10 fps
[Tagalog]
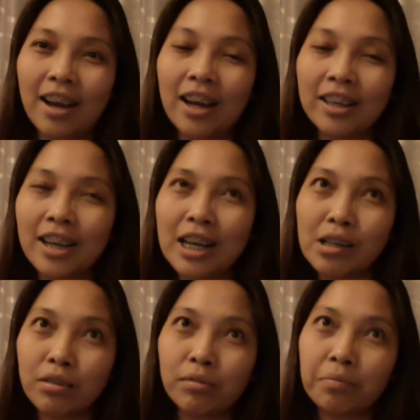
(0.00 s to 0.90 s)
Hanggang
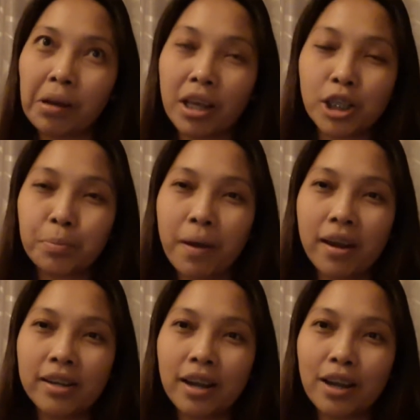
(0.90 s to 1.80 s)

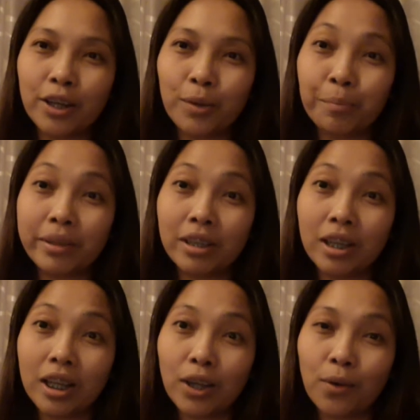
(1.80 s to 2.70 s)
mag-expire na lang yung
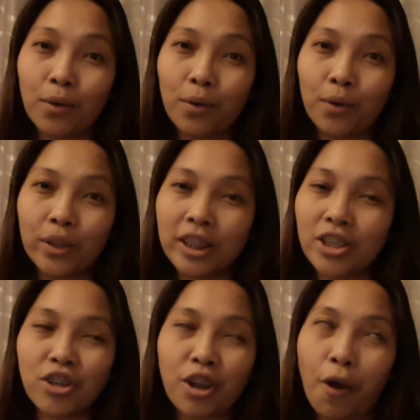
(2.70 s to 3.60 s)
binili ko. Hindi
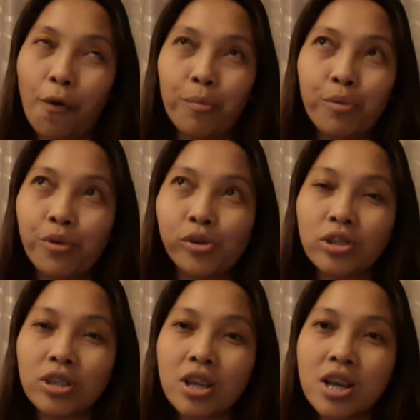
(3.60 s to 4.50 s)
siya
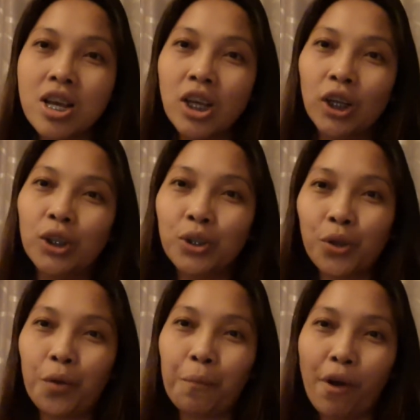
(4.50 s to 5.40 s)
naubos. So,
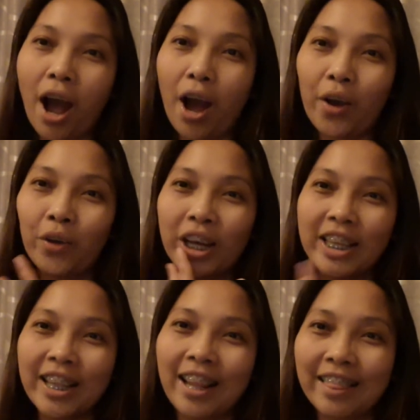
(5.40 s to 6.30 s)
yung mukha ko,
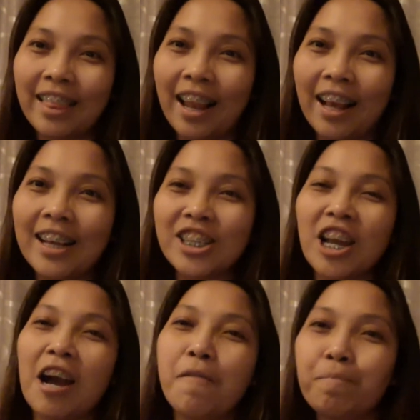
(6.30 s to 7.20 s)
ganyan lang talaga siya.